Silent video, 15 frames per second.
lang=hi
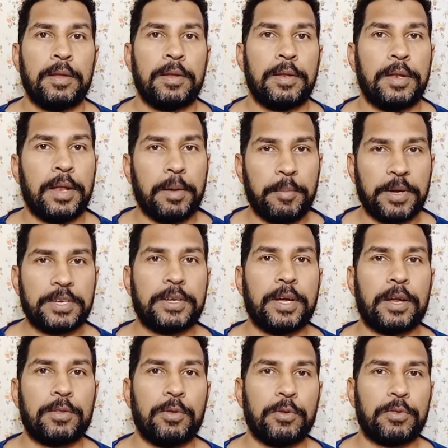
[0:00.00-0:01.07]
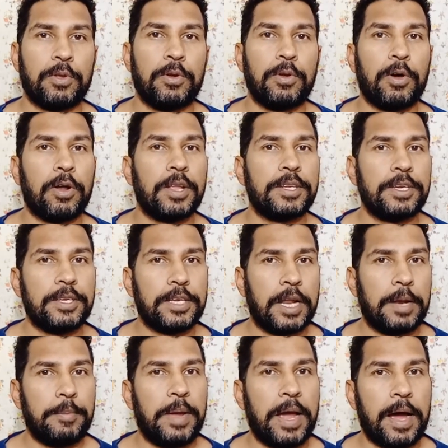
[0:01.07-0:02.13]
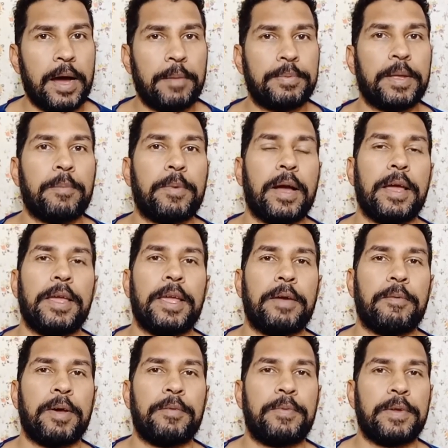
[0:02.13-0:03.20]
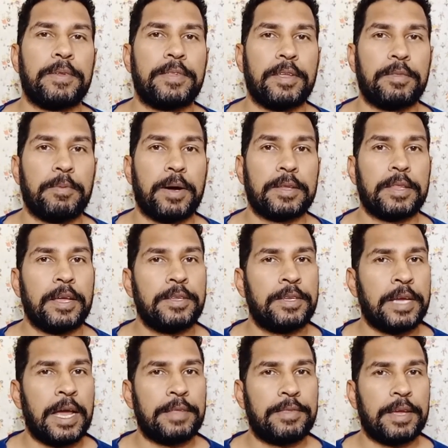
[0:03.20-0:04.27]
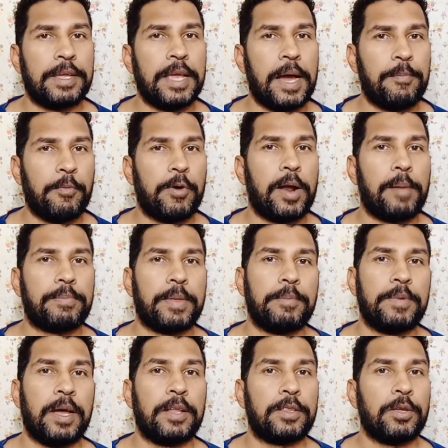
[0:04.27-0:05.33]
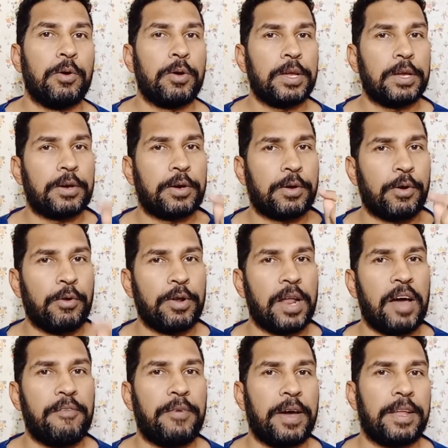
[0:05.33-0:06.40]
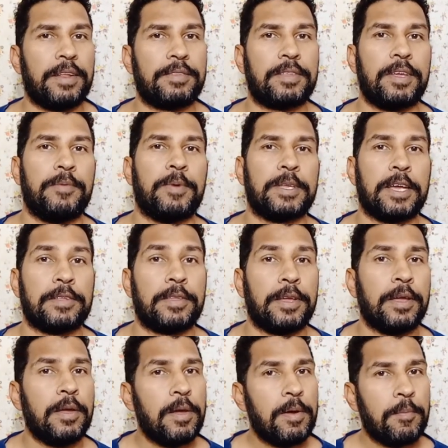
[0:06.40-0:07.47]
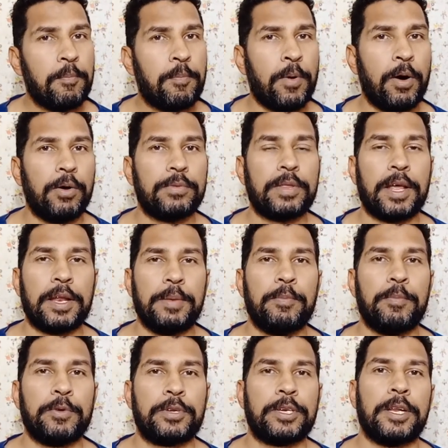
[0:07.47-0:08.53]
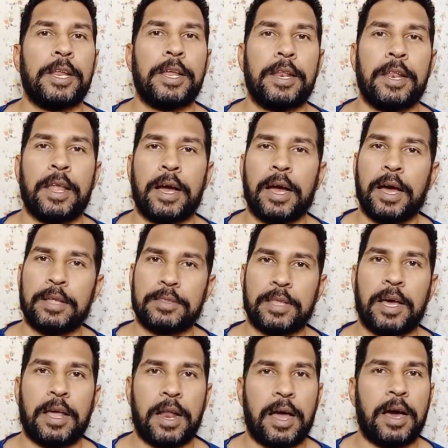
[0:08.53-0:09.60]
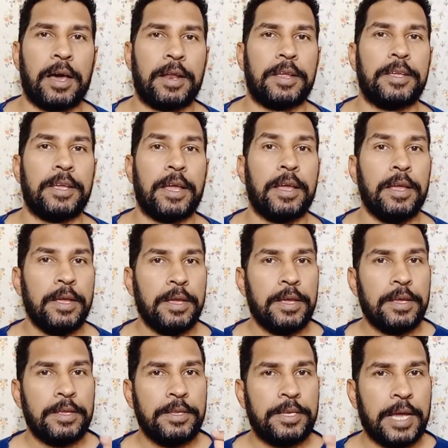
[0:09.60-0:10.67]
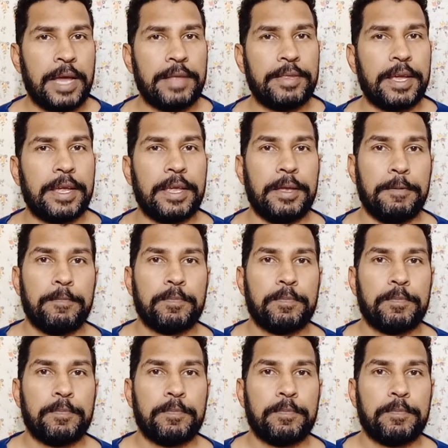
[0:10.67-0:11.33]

नमस्कार दोस्तों नॉलेज की चैनल में आप सबका एक बार फिर से स्वागत है जैसे कि हम और आप सब जानते हो कि कोरोना वायरस की वजह से बहुत सारी मुश्किलें लगातार आ रही हैं जैसे कि